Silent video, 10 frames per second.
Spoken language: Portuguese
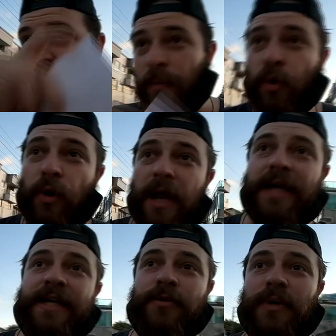vamos colar
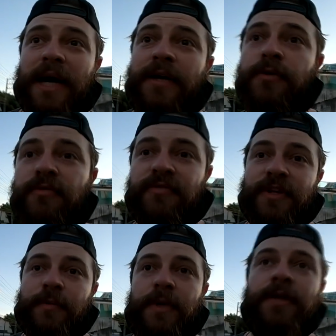aqui no carrinho do
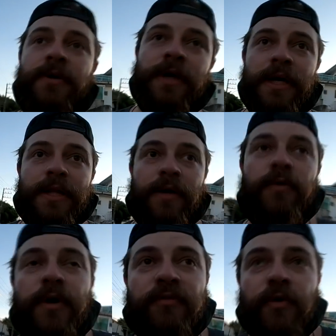Vini, mano.
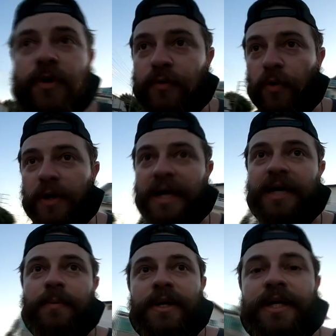Então eu vou colocar a
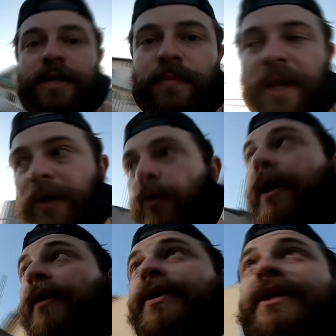câmera aqui pra ir colar o